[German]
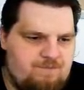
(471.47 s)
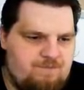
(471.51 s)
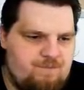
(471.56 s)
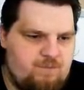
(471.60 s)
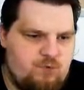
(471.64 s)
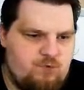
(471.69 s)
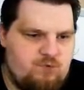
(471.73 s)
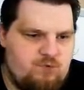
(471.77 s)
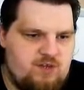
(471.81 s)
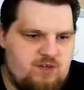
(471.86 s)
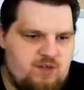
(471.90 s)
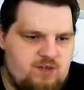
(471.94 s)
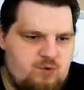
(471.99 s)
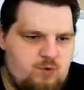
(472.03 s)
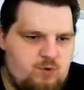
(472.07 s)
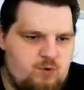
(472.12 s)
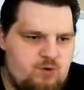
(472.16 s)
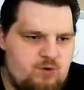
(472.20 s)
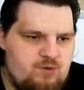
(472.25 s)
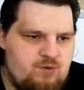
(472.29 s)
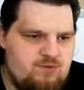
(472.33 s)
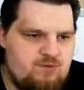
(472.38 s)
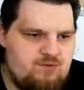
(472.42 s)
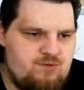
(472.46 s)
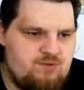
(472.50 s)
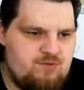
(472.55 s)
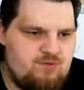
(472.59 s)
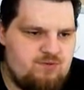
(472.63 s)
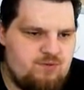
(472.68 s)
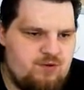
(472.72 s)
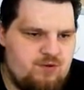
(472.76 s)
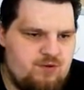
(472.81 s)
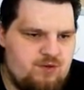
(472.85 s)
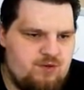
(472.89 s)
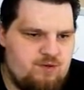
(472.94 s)
Und dann höchstens
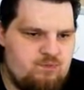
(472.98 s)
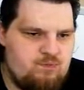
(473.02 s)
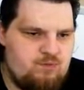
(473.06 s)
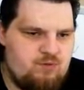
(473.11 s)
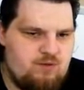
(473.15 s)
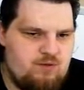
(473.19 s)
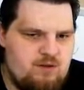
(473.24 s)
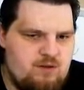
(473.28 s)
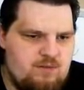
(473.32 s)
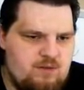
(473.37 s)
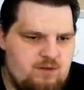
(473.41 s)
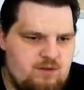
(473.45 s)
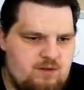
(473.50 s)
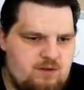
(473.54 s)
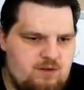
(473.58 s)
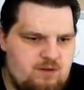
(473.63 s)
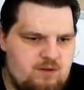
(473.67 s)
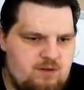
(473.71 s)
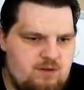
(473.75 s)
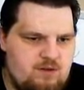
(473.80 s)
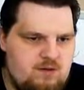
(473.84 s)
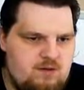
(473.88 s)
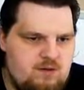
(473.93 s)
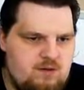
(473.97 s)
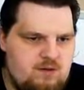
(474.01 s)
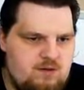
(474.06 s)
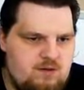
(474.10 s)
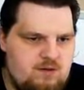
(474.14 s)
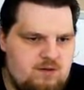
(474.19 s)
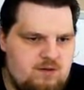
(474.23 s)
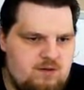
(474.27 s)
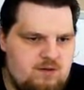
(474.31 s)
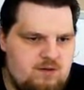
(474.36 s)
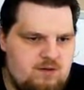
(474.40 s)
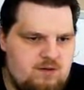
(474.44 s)
noch hier Primal
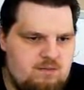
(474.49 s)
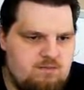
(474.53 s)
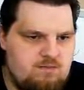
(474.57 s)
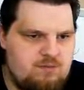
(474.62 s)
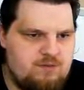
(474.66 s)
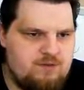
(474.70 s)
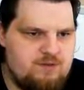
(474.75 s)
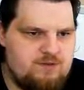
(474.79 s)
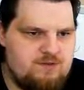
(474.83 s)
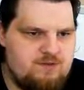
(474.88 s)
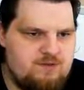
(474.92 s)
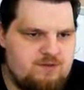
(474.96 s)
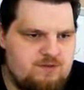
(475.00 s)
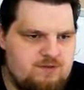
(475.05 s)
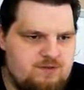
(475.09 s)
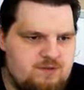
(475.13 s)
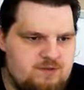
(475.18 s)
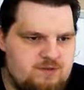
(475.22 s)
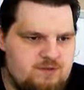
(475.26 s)
Boss.